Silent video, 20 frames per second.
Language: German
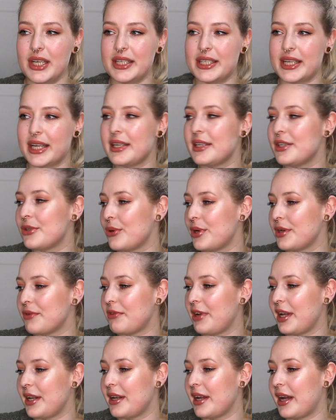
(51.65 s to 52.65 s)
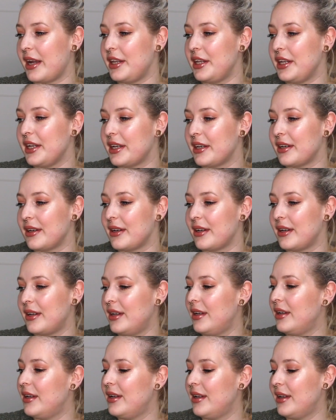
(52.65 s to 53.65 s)
Denn dort werden einige
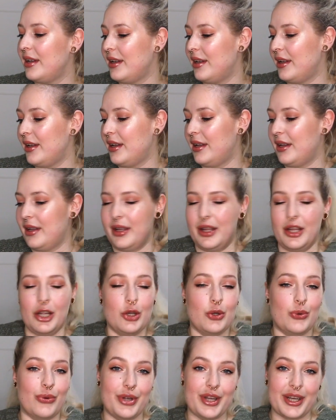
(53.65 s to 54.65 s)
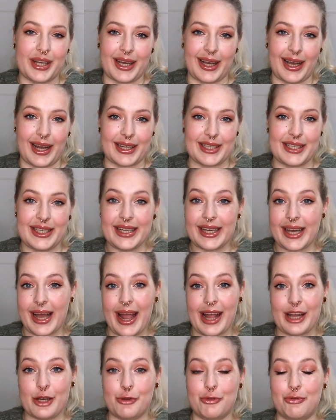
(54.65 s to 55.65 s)
neue Charaktere
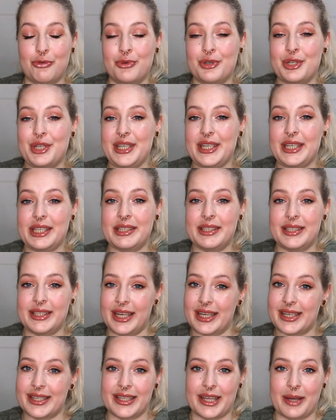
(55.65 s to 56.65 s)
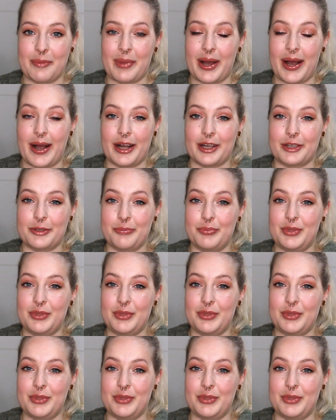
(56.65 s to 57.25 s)
eingeführt, die ich sehr, sehr mag,